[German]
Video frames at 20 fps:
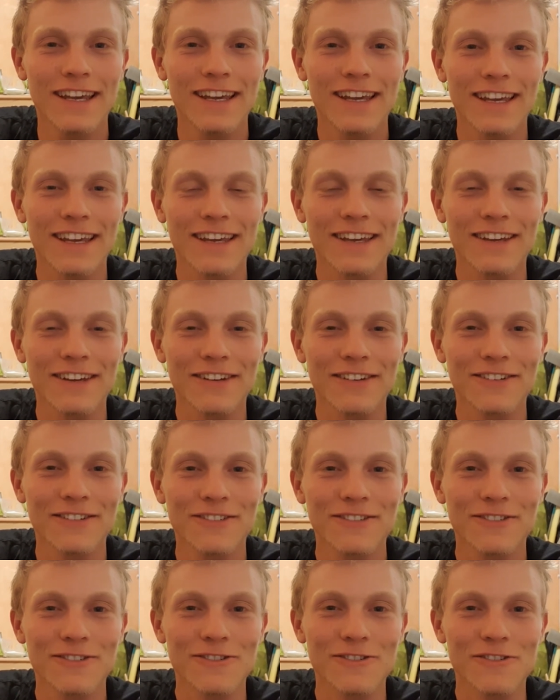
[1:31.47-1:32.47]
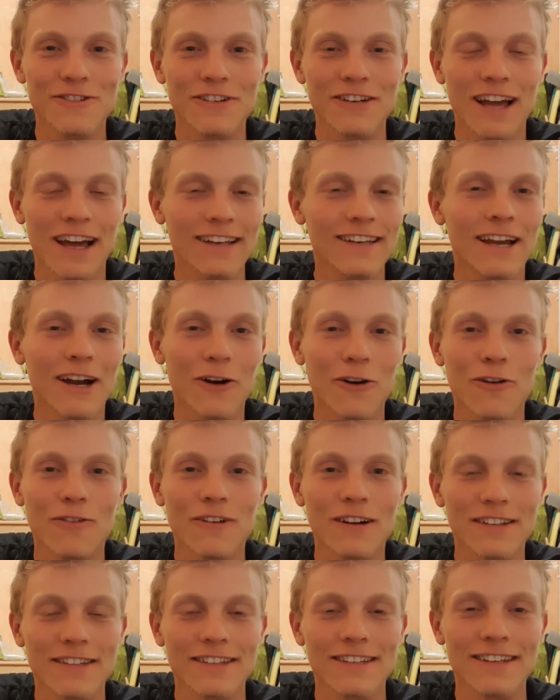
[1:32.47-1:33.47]
Äh, und hat ja auch
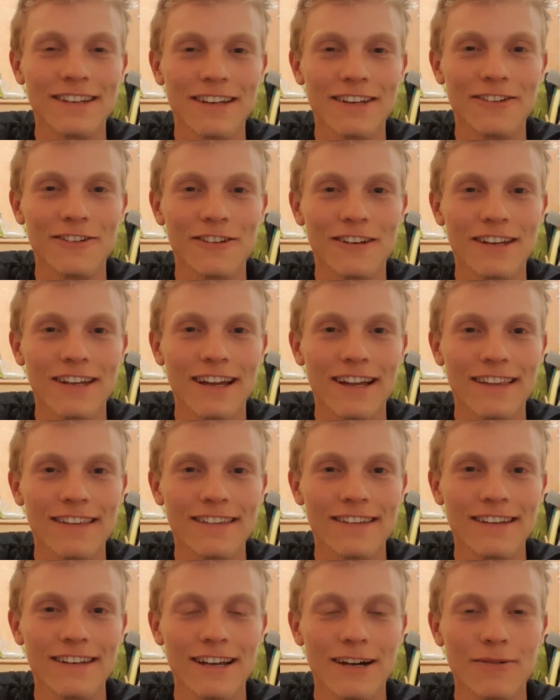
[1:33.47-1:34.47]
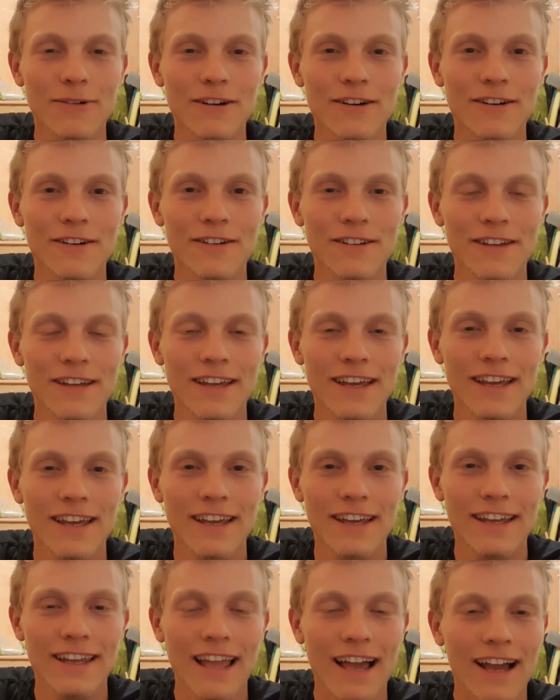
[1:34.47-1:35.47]
was natürlich an sich, aber
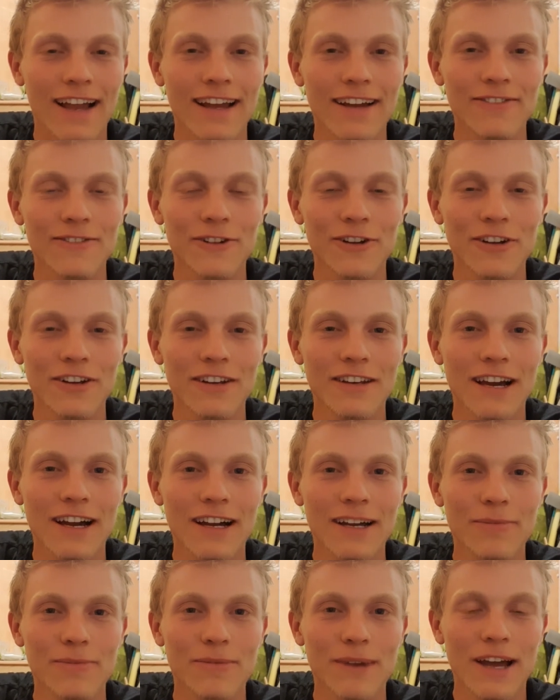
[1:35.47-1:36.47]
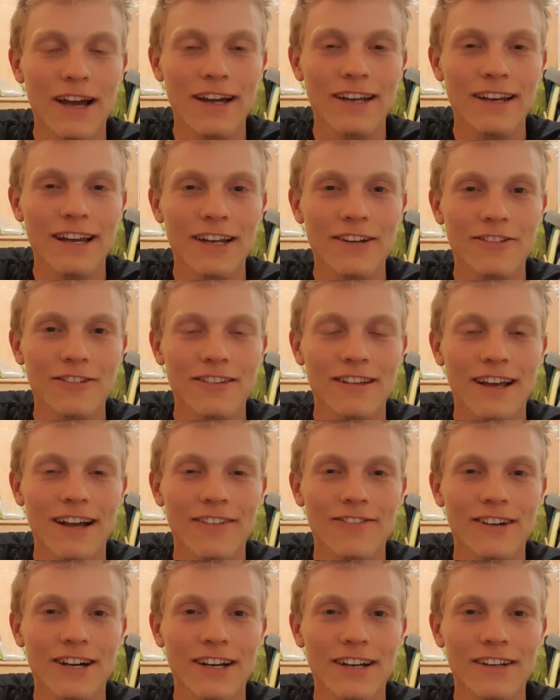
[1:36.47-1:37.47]
ja, kann wirklich nach, im Nachhinein nur
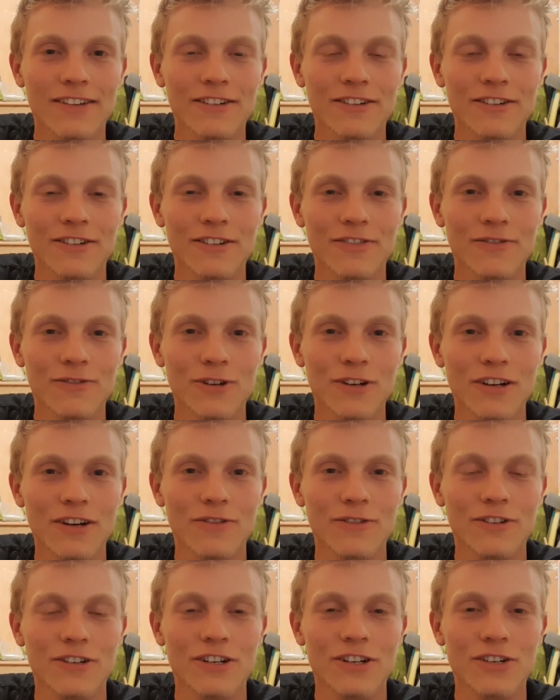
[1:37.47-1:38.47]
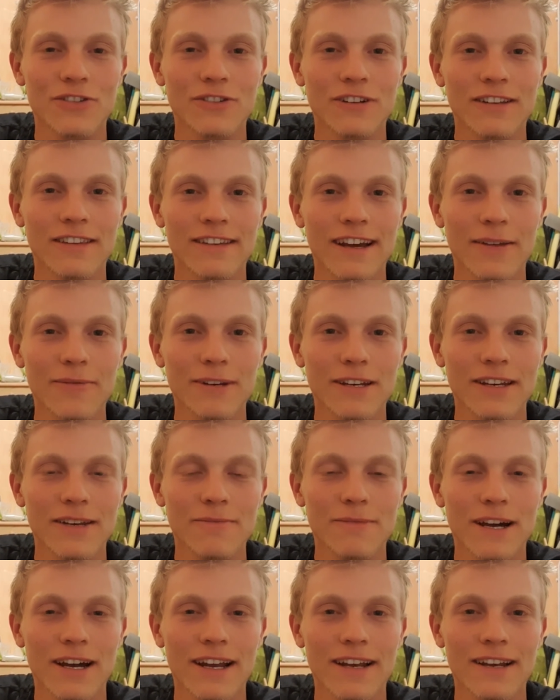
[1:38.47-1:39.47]
sagen, war eine wunder, wunderschöne Zeit mit
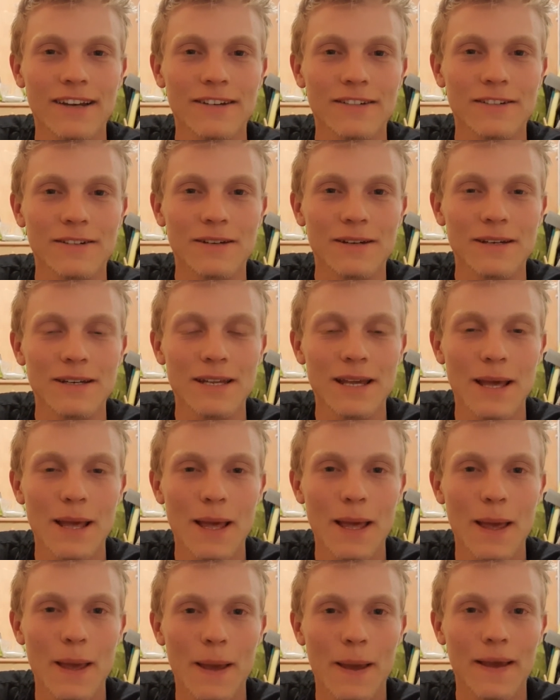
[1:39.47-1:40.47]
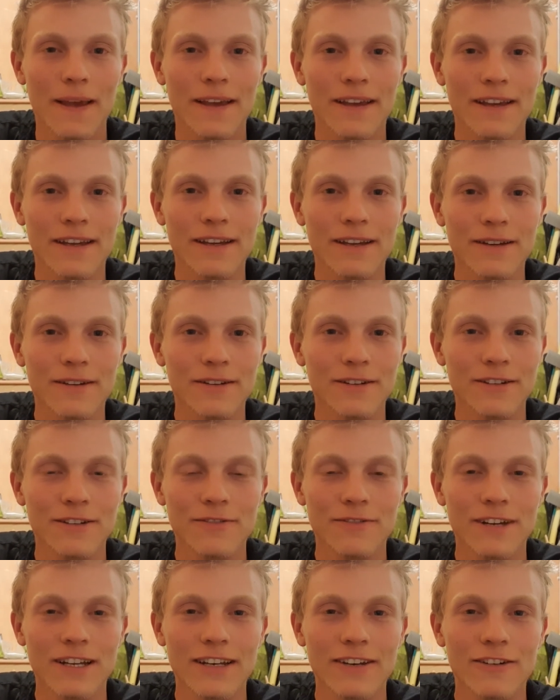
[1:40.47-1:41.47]
den beiden und äh,
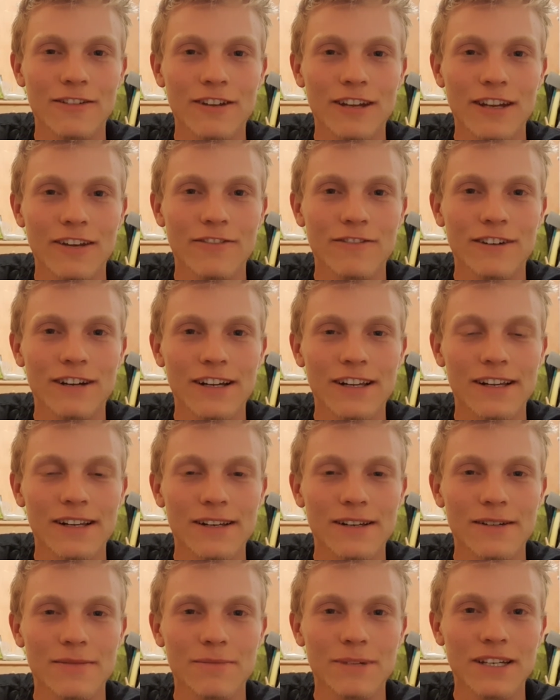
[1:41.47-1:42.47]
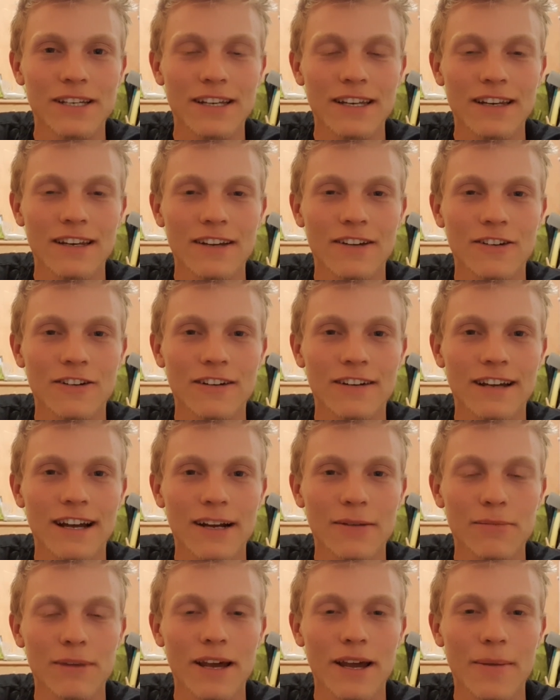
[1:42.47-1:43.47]
werde auf jeden Fall mit denen in
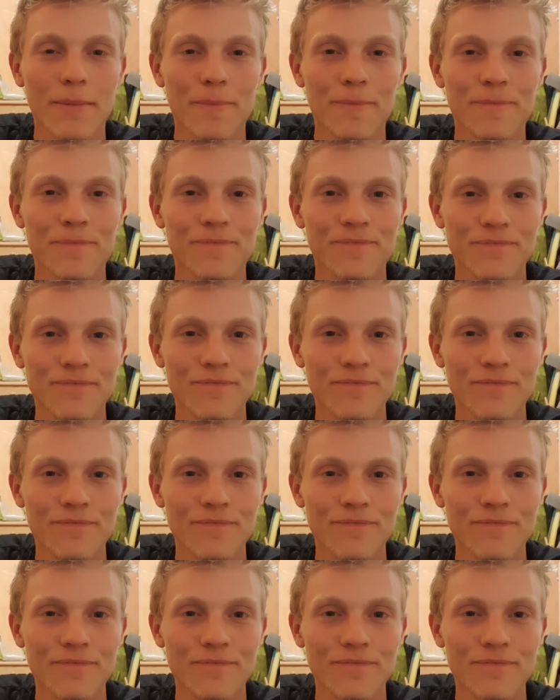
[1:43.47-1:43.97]
Kontakt bleiben